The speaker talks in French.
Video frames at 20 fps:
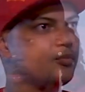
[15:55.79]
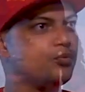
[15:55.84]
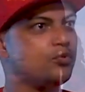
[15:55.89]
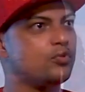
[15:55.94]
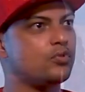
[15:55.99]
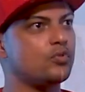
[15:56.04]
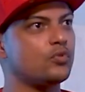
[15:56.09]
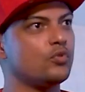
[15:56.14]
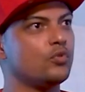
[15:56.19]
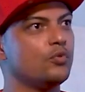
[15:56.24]

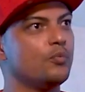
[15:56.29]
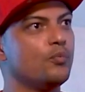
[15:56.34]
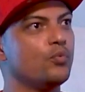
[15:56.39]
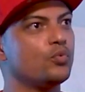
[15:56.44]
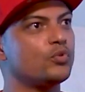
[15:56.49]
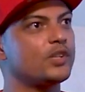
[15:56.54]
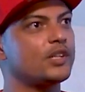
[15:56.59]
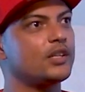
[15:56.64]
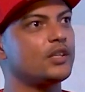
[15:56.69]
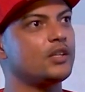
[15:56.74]
plus euh,
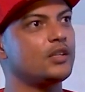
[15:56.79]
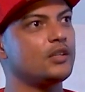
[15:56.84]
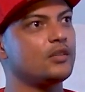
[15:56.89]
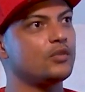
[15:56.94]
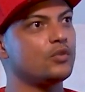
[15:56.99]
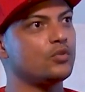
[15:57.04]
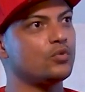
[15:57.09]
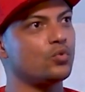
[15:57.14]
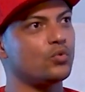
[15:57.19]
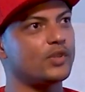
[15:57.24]
montrer
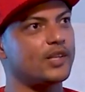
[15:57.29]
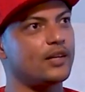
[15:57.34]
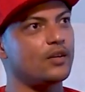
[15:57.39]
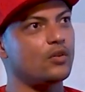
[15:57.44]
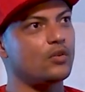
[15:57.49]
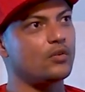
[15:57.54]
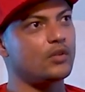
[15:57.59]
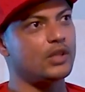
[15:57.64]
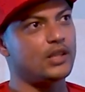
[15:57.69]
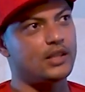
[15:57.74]
euh, ton
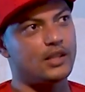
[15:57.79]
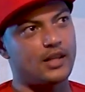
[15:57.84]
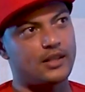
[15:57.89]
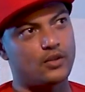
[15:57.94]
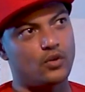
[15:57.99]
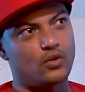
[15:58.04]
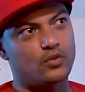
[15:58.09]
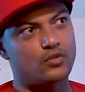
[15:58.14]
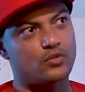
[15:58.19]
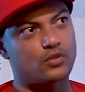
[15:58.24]
talent et la
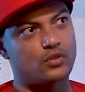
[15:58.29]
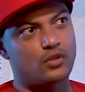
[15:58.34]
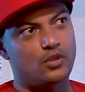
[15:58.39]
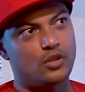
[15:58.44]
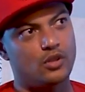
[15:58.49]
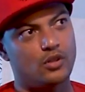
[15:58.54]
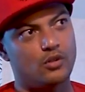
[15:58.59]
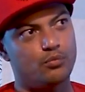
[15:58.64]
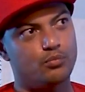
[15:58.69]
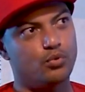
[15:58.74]
danse
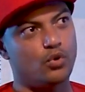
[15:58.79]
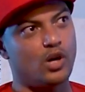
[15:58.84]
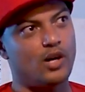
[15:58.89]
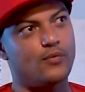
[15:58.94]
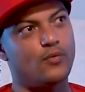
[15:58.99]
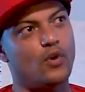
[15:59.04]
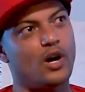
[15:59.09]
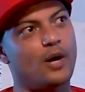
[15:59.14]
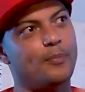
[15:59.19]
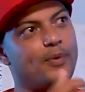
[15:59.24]
pour
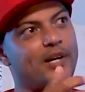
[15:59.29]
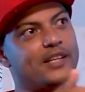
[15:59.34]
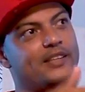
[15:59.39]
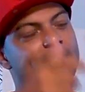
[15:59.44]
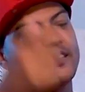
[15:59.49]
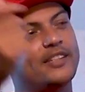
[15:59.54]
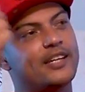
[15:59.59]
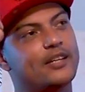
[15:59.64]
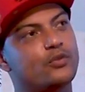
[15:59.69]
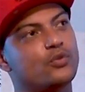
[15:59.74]
avoir après des
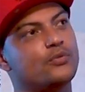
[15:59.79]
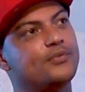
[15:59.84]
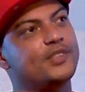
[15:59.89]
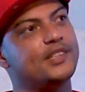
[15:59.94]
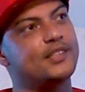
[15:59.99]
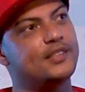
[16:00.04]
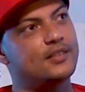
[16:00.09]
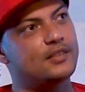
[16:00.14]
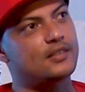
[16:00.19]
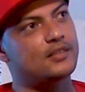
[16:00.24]
cartes de
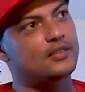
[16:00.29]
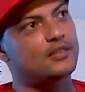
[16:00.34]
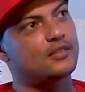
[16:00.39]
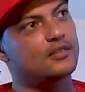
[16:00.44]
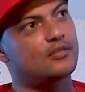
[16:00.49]
visite.